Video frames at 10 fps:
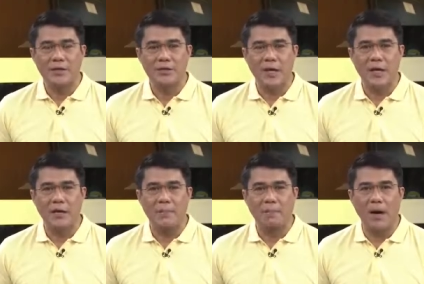
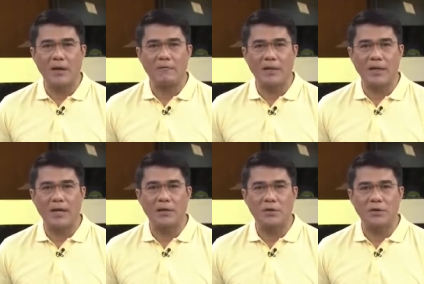Si Mark
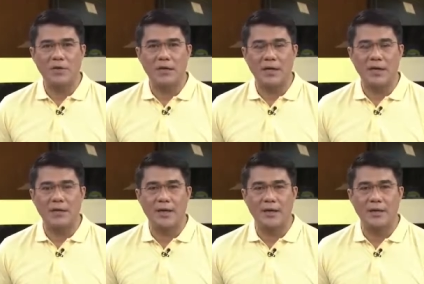Petalco sa
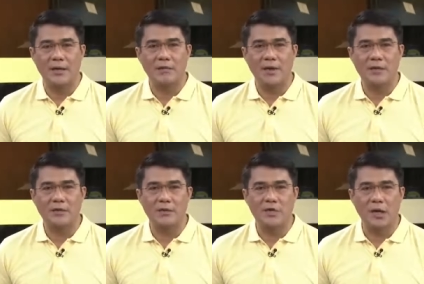detalye.
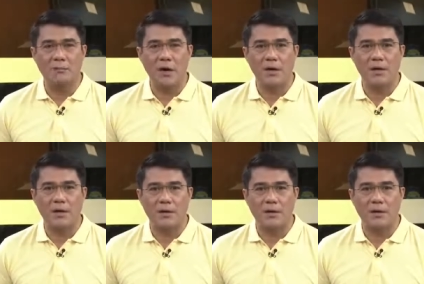Rise and shine, Mark!